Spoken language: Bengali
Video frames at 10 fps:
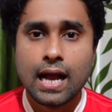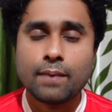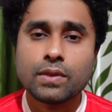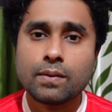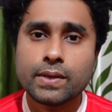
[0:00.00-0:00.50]

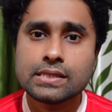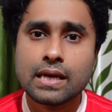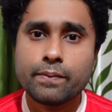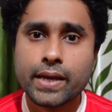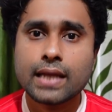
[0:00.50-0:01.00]
আপনার
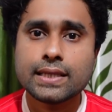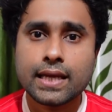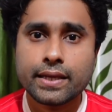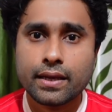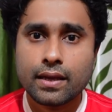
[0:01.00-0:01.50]
ভিসার মেয়াদই
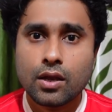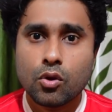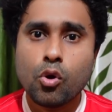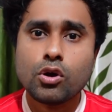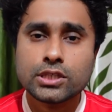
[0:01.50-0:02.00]
নাই
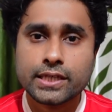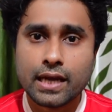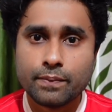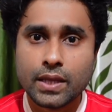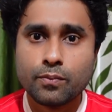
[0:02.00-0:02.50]
হোক সেটা
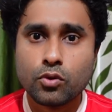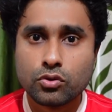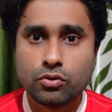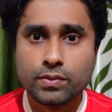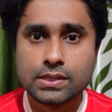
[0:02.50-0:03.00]
আপনার
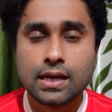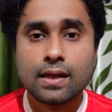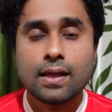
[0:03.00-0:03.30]
পুরাতন ভিসা